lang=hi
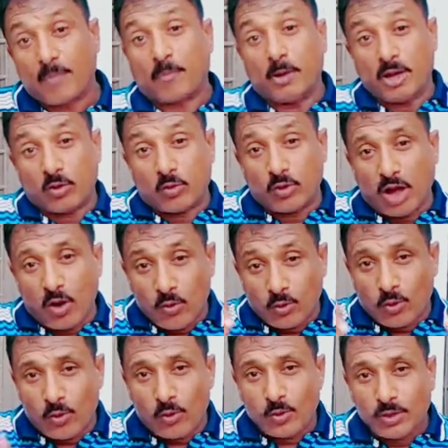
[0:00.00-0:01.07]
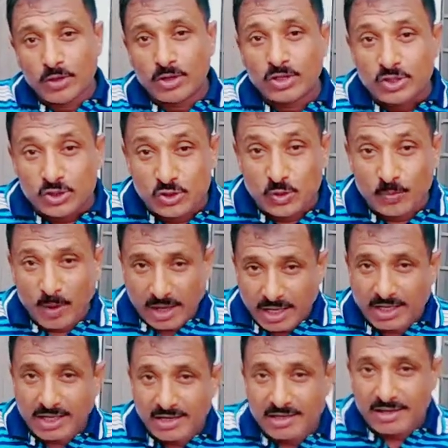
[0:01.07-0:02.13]
अपने गुनाहों को
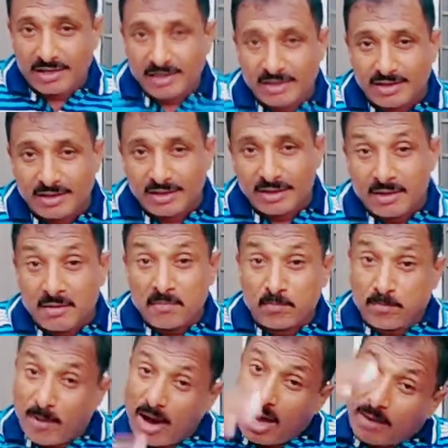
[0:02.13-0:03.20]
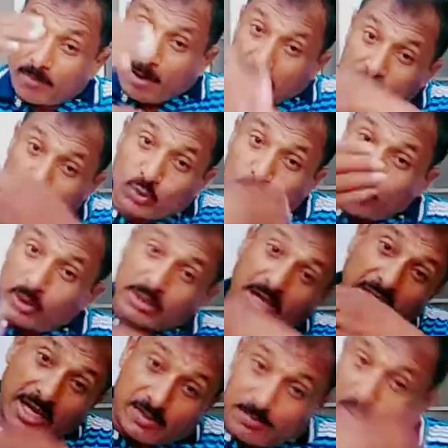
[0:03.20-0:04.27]
छुपाने के लिए बार बार झूठ
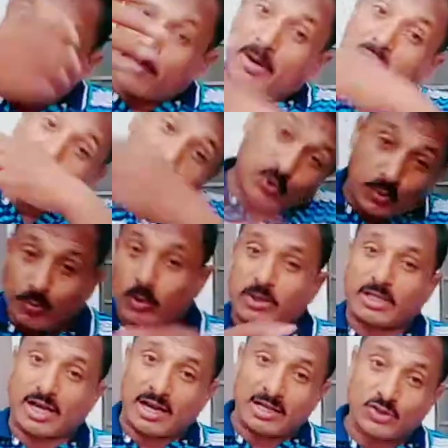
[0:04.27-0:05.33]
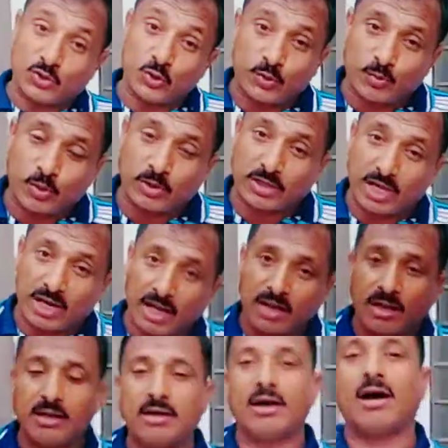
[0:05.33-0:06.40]
बोलता रहा बार बार झूठ बोलता रहा झूठ बोलता
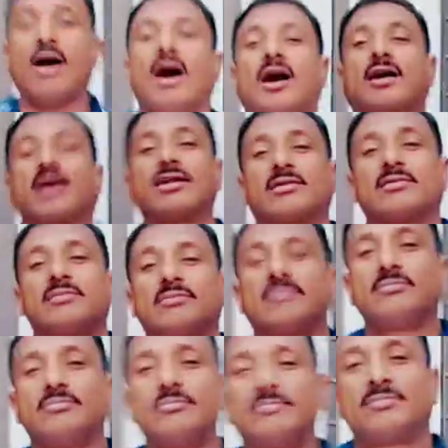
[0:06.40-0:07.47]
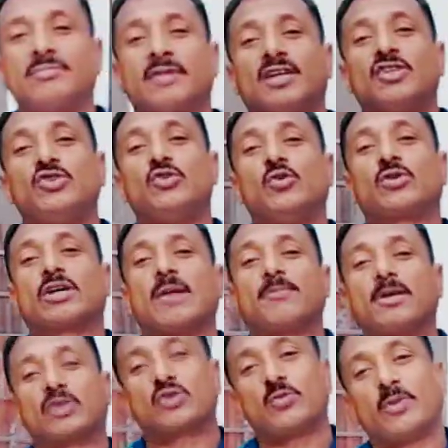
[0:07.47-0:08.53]
रहा आखिर झूठ
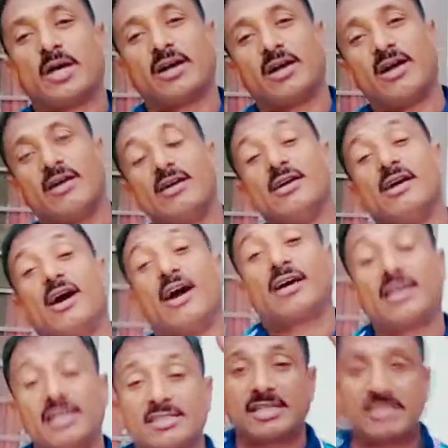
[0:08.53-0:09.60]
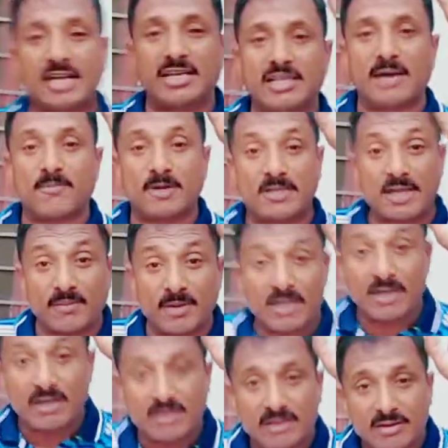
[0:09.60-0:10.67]
कब तक छुपाएगा आखिर सच्चाई आपके सामने